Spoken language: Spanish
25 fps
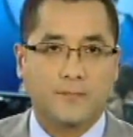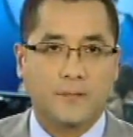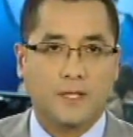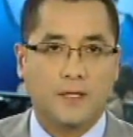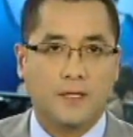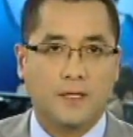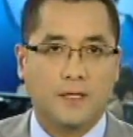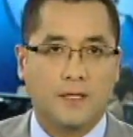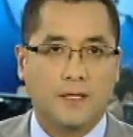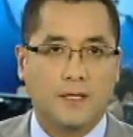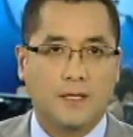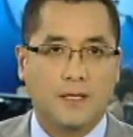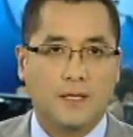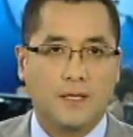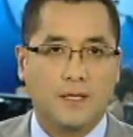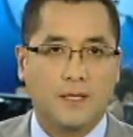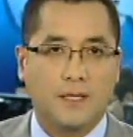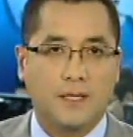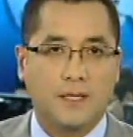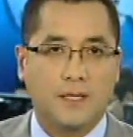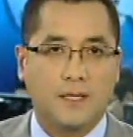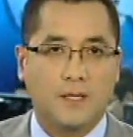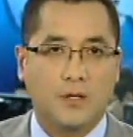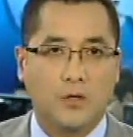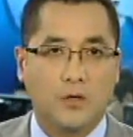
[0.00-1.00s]
eh,
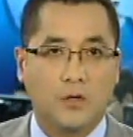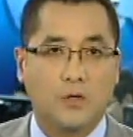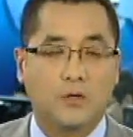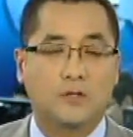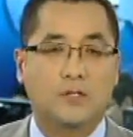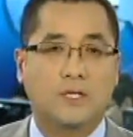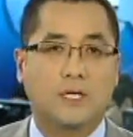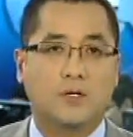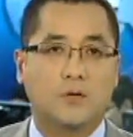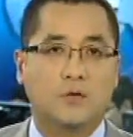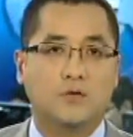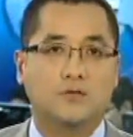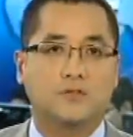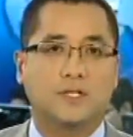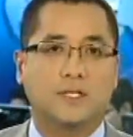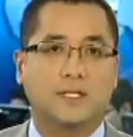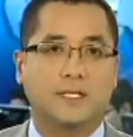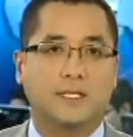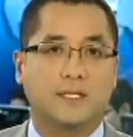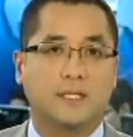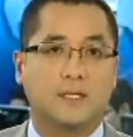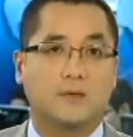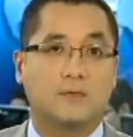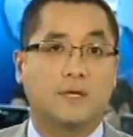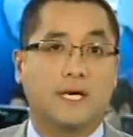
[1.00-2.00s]
otras cosas
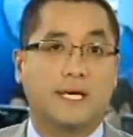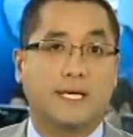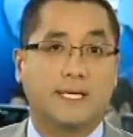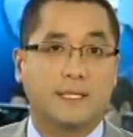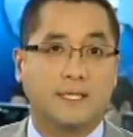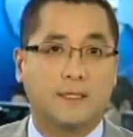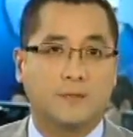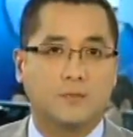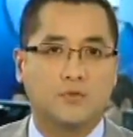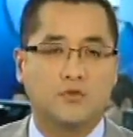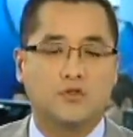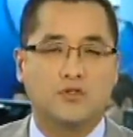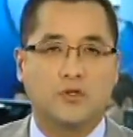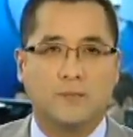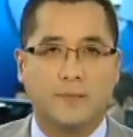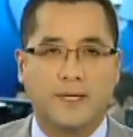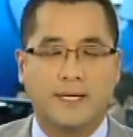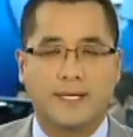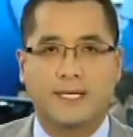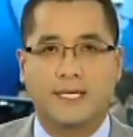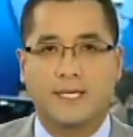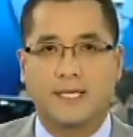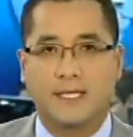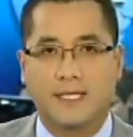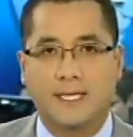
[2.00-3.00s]
que tienen una agenda mucho
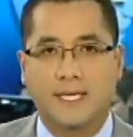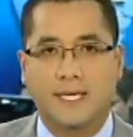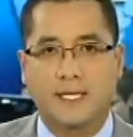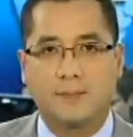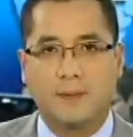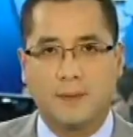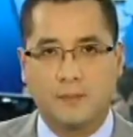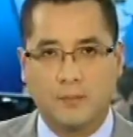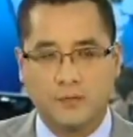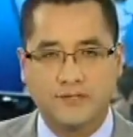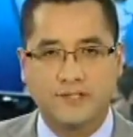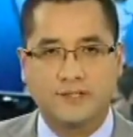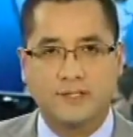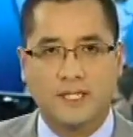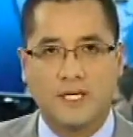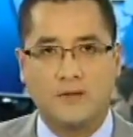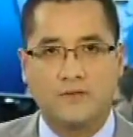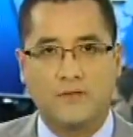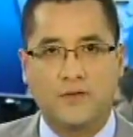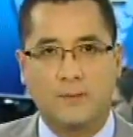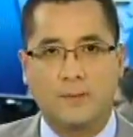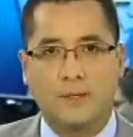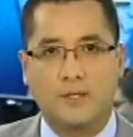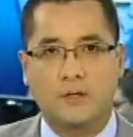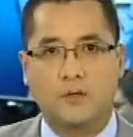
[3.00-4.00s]
más radical. Vamos a estar
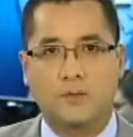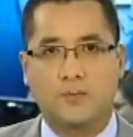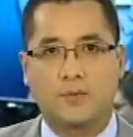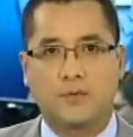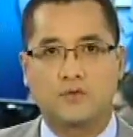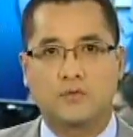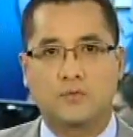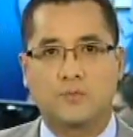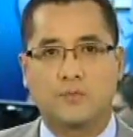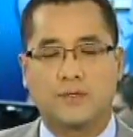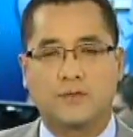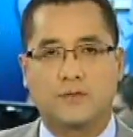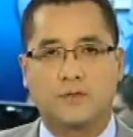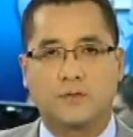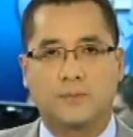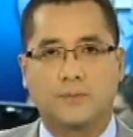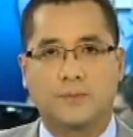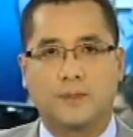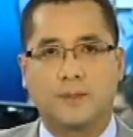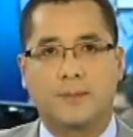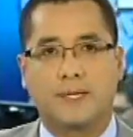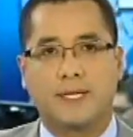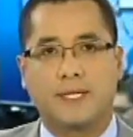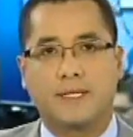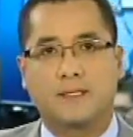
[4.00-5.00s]
informando, por supuesto,
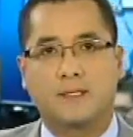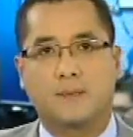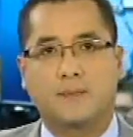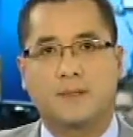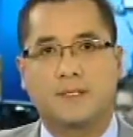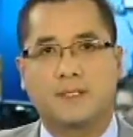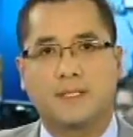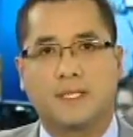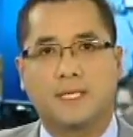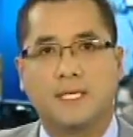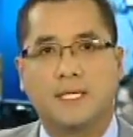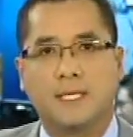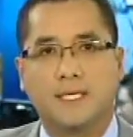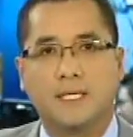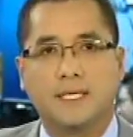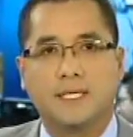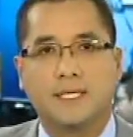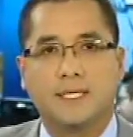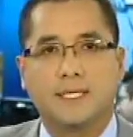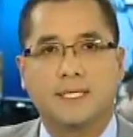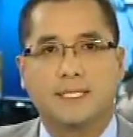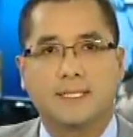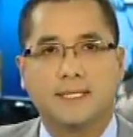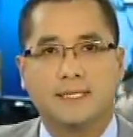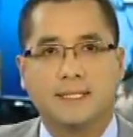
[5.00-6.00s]
permanentemente
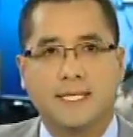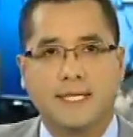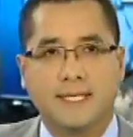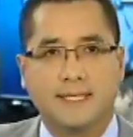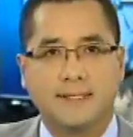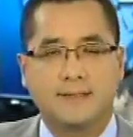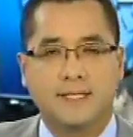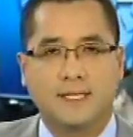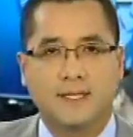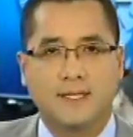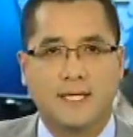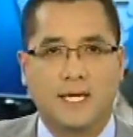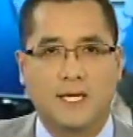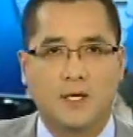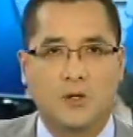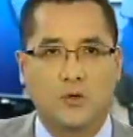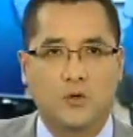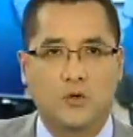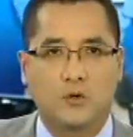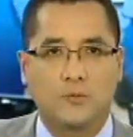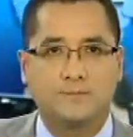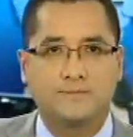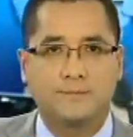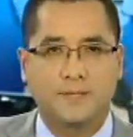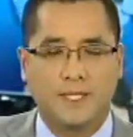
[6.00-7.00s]
de este
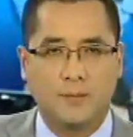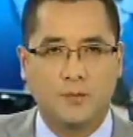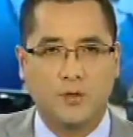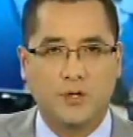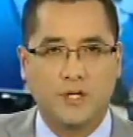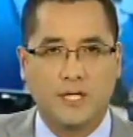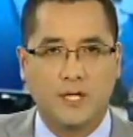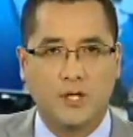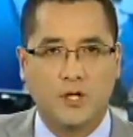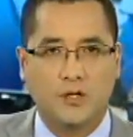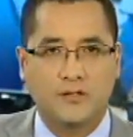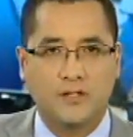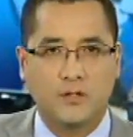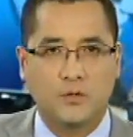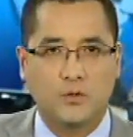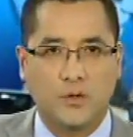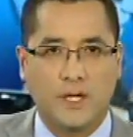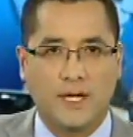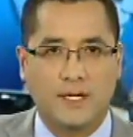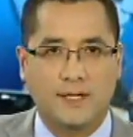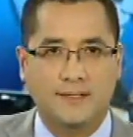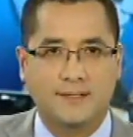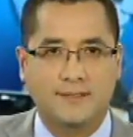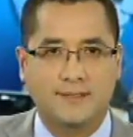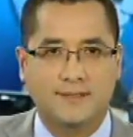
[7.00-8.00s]
diálogo. Tenemos que ir a los
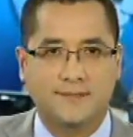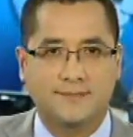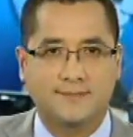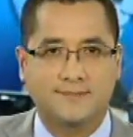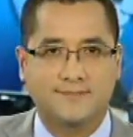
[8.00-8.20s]
titulares.